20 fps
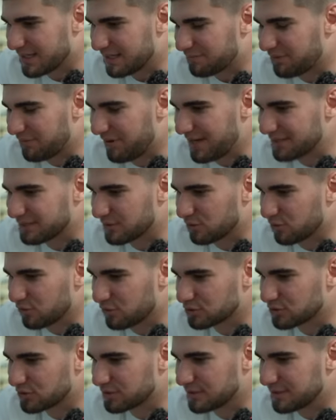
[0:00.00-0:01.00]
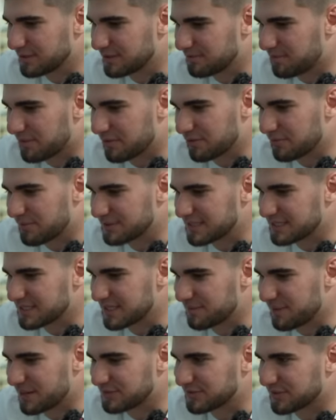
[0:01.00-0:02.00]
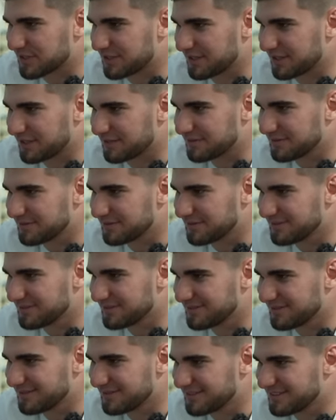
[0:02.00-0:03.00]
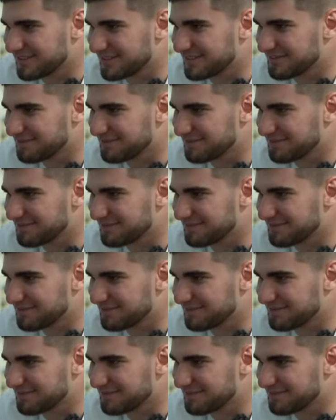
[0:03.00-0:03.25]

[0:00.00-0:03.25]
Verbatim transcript: Бывает такое, что ты первое место занимаешь в игре? Конечно.